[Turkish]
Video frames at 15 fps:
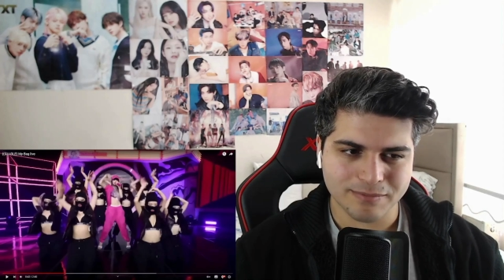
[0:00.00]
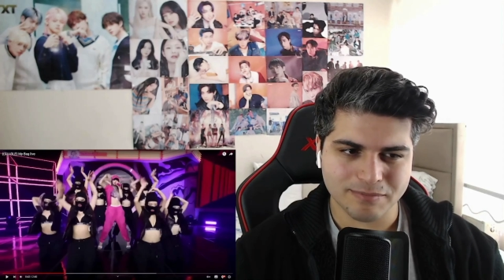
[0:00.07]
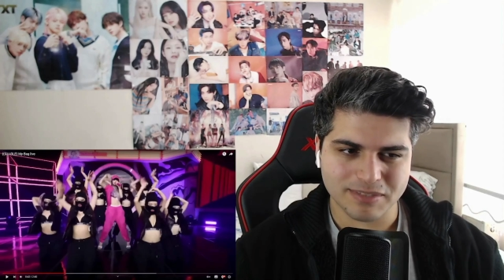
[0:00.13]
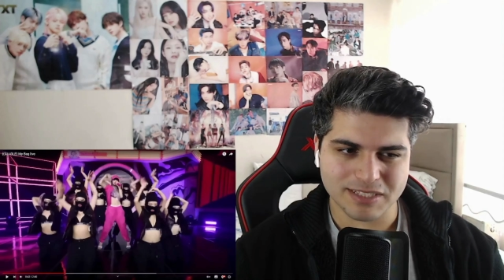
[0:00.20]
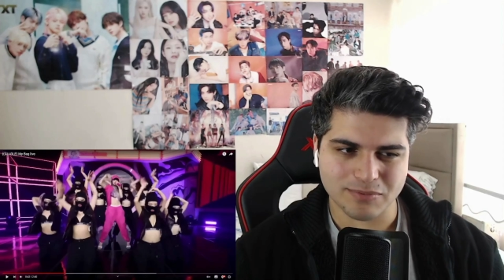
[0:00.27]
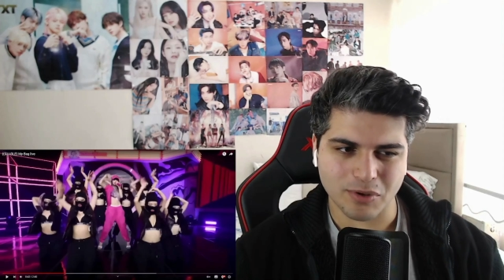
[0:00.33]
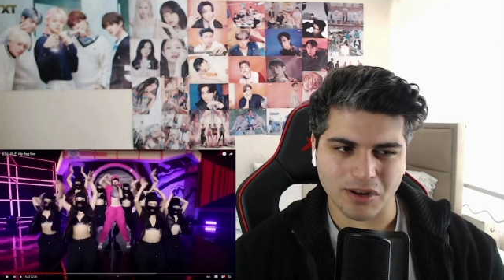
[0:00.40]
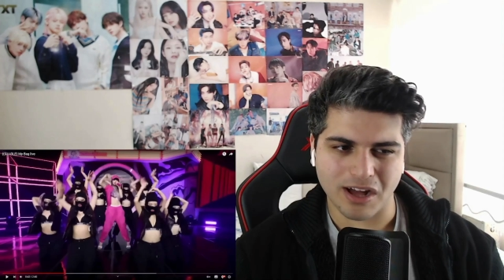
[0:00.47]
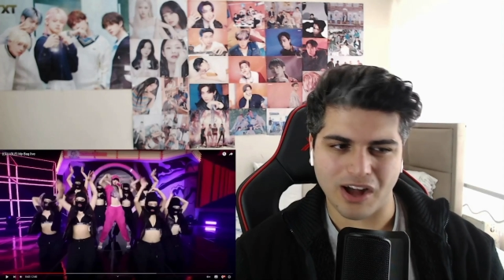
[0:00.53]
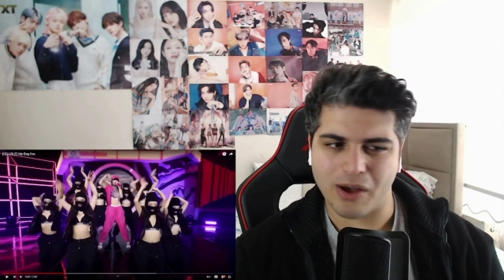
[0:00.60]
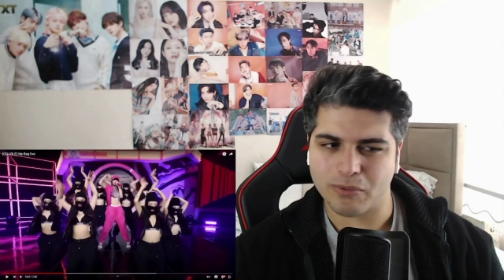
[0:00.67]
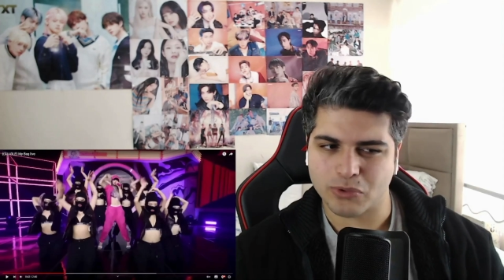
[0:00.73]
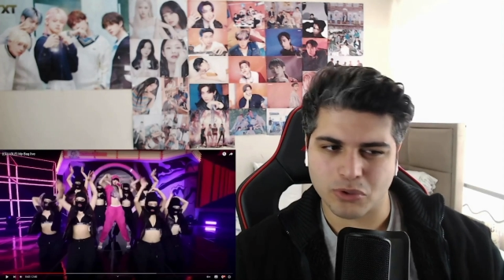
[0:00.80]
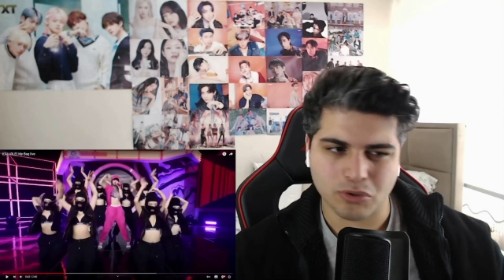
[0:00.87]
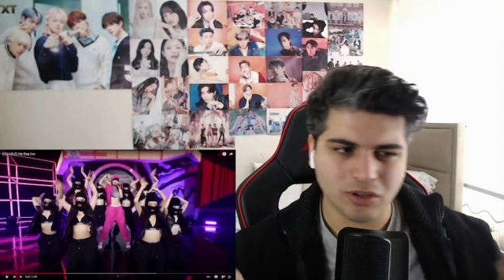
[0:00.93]
biz böyle
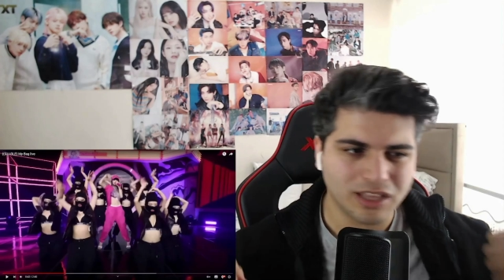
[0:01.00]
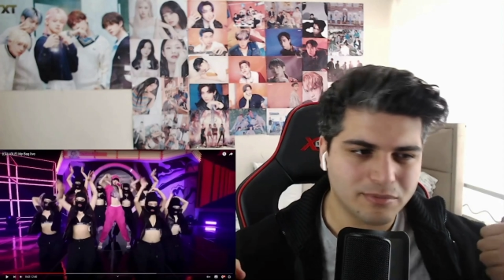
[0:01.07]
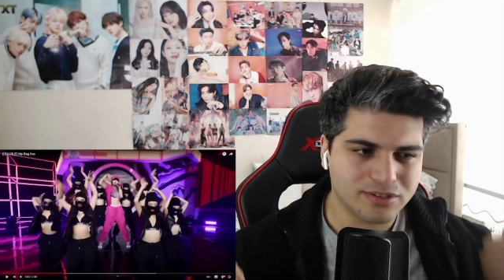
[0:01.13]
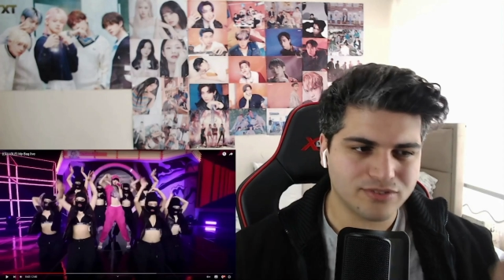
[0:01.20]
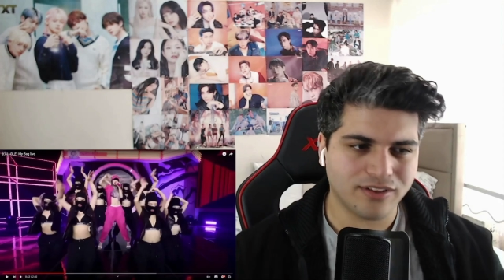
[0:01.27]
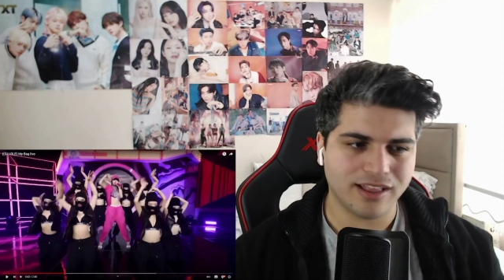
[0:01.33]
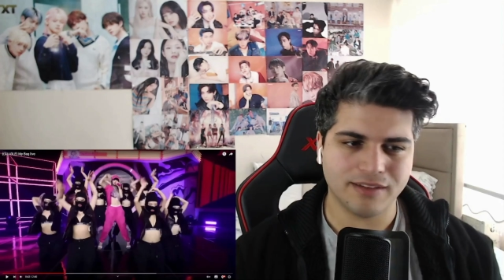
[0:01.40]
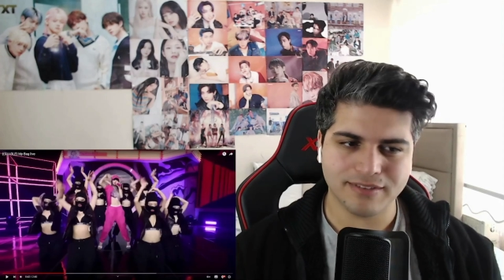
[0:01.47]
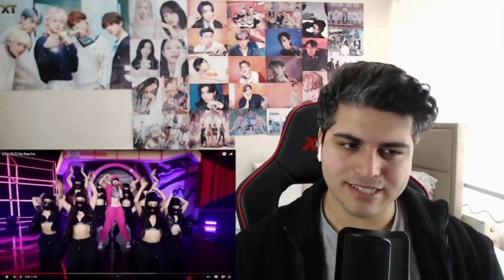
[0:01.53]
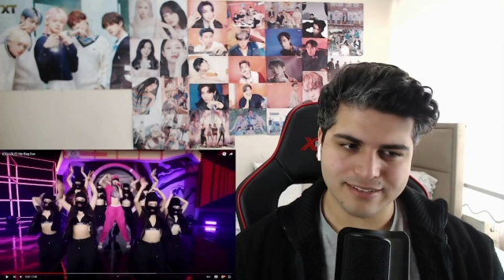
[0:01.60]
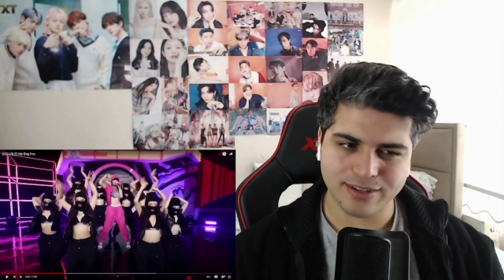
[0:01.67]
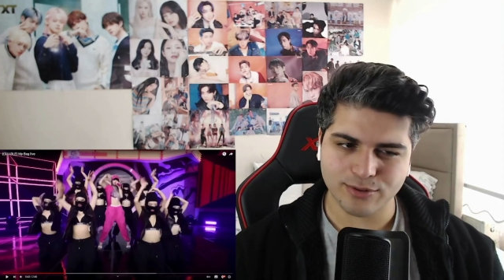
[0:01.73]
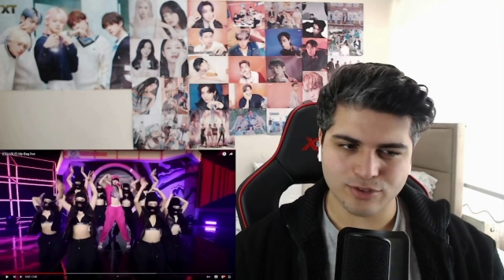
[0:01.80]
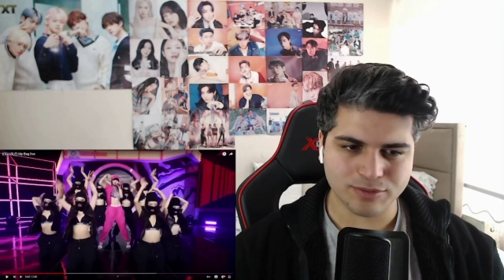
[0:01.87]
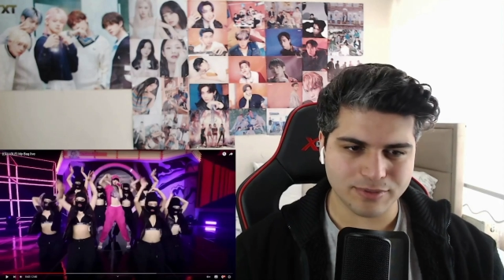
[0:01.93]
abi kötü adamız falan
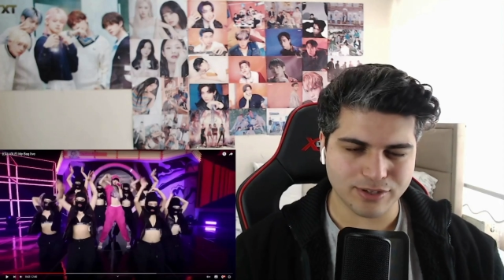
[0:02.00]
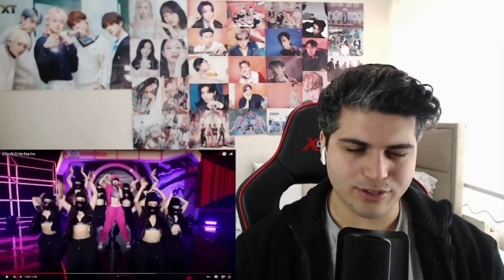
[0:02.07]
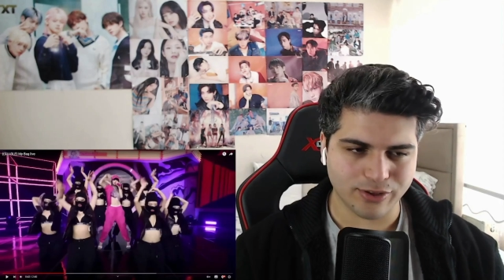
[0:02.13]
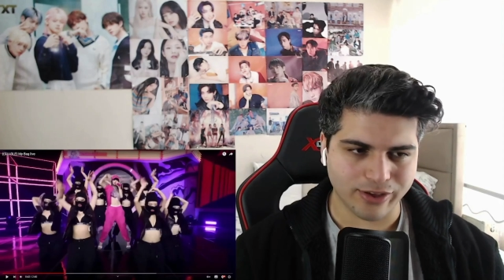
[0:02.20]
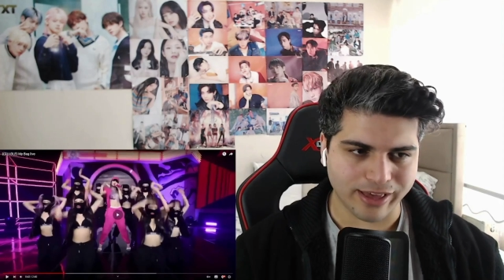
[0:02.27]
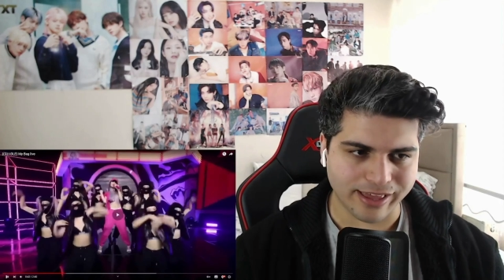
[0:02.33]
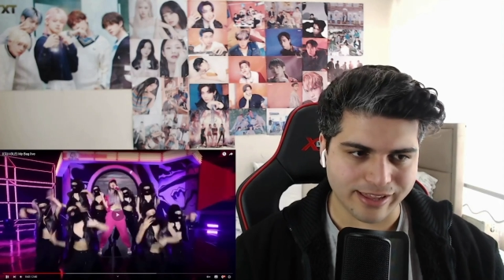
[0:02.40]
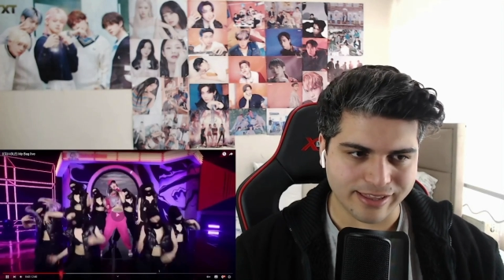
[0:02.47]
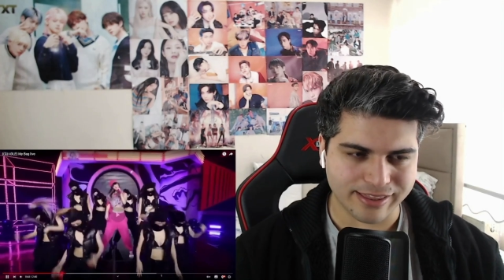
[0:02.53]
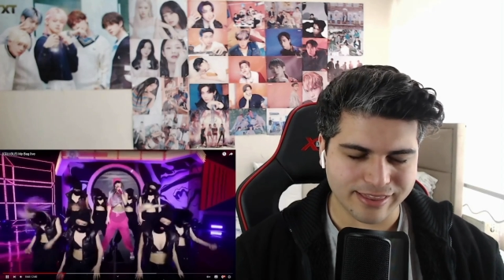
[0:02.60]
havası var hoşuma gidiyor yani.